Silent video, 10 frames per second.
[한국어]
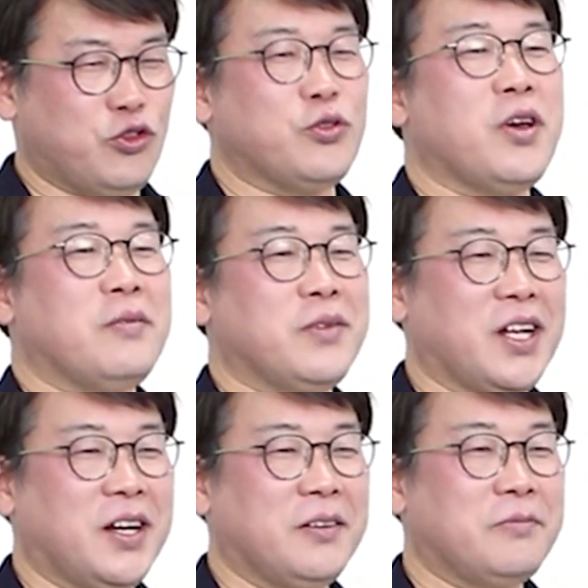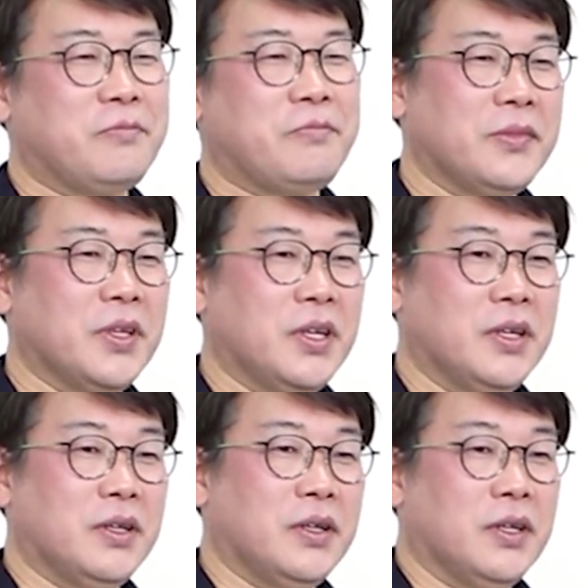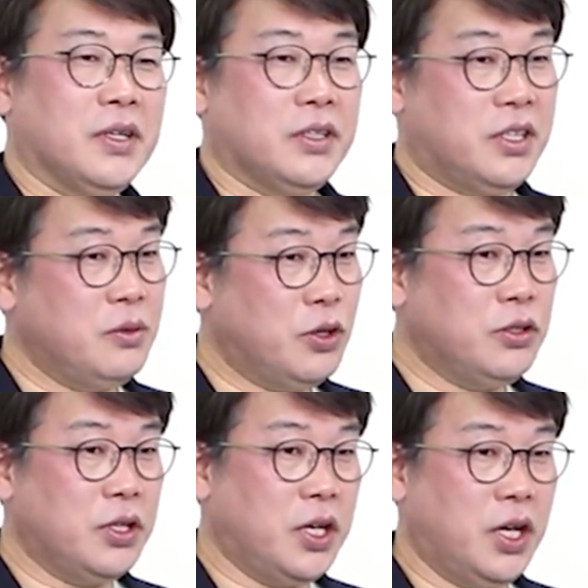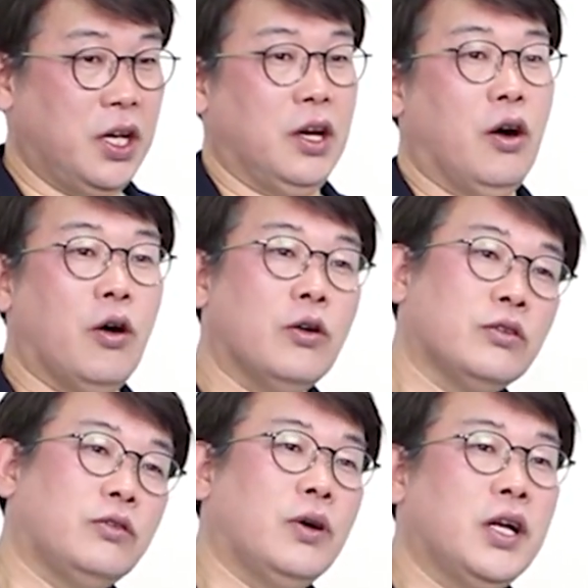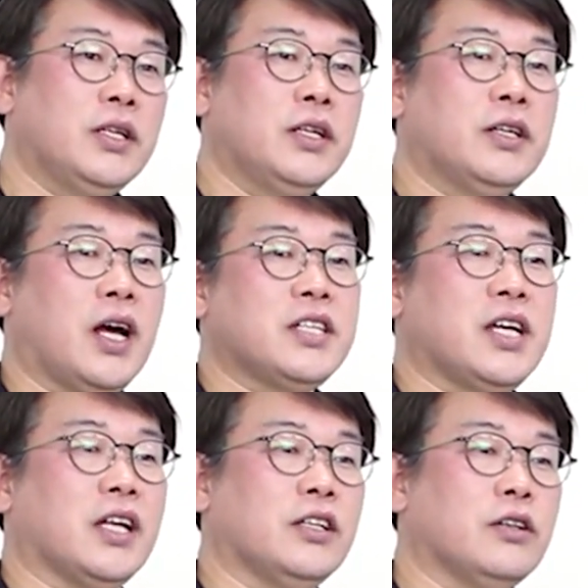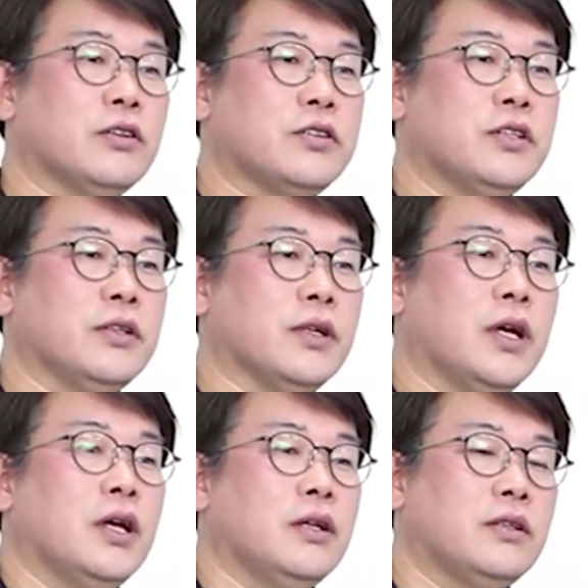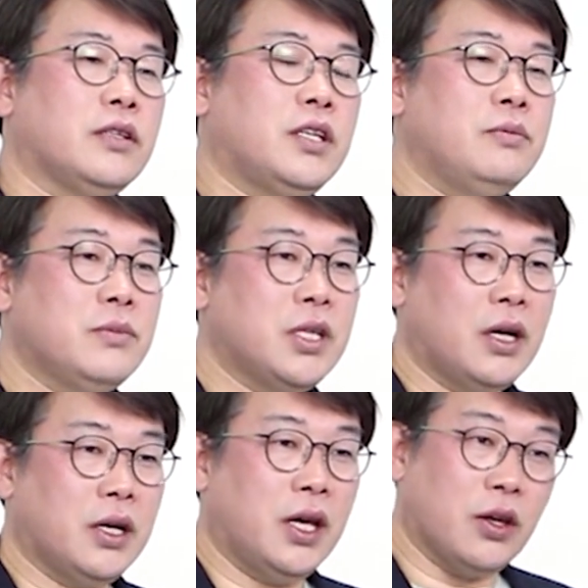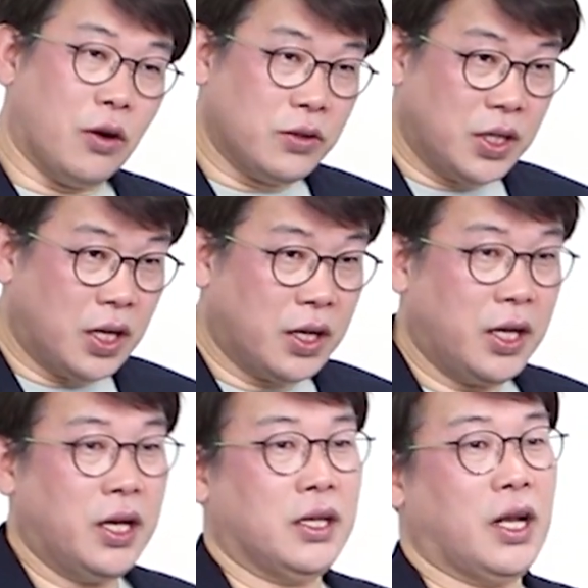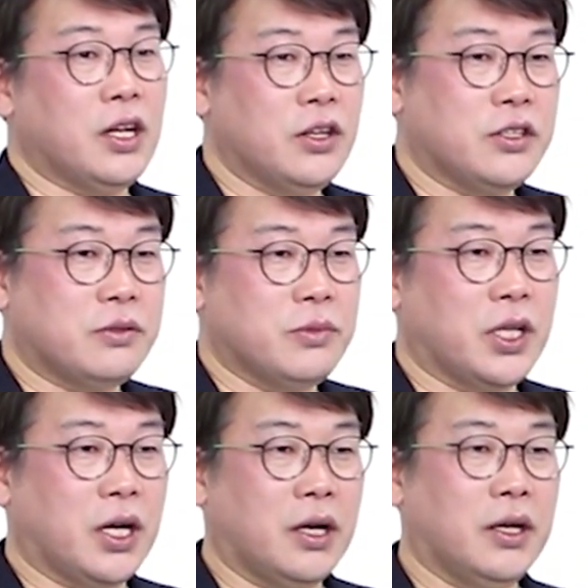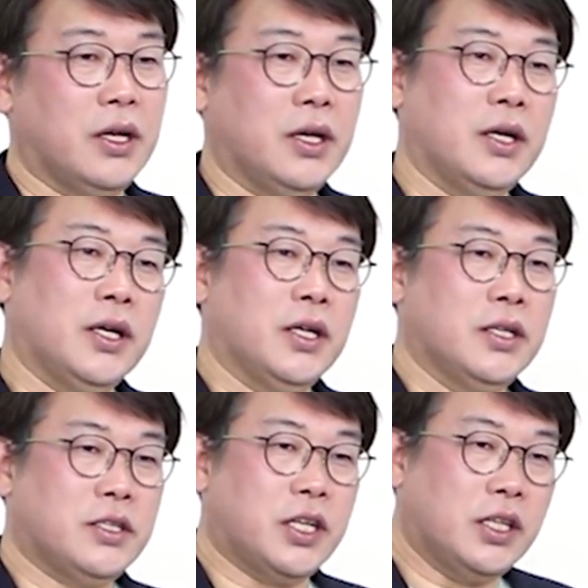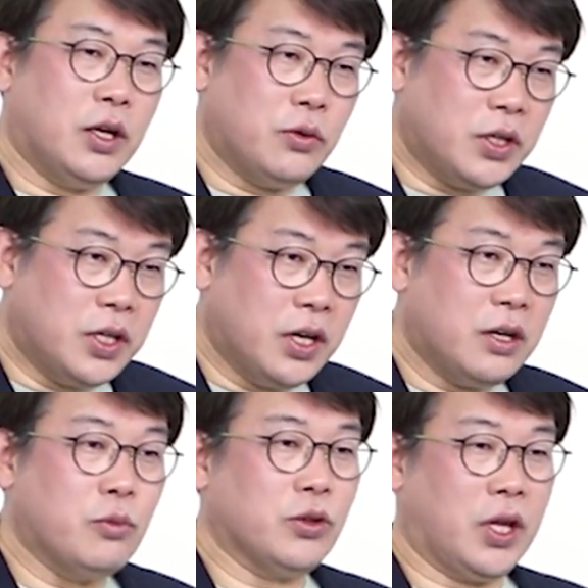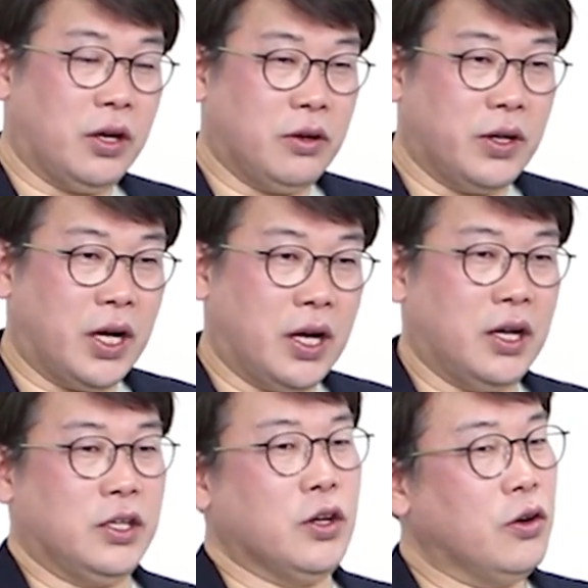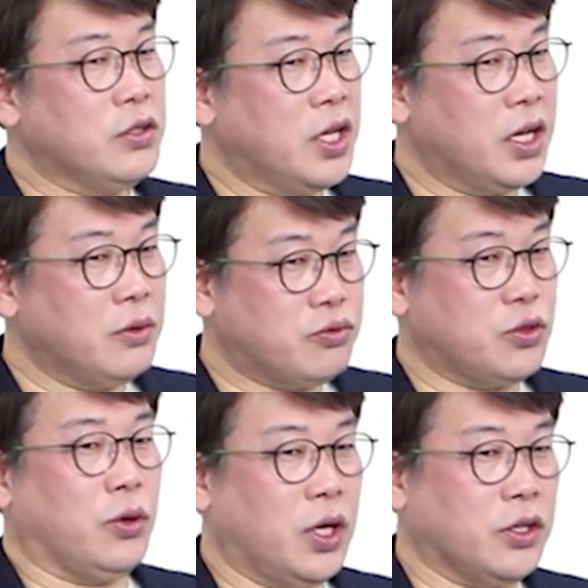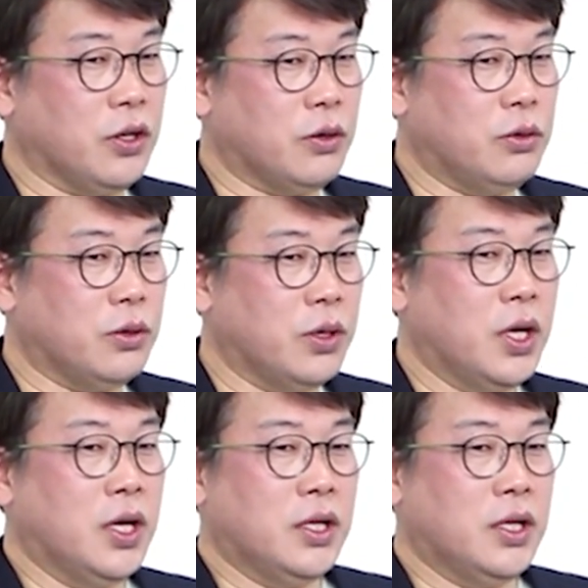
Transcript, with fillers: 중요합니다. 팀원들이 엉뚱한 일을 하지 않는 것은 팀장의 역량에 달려 있습니다. 제대로 이해를 못했거나 역량이 부족한 경우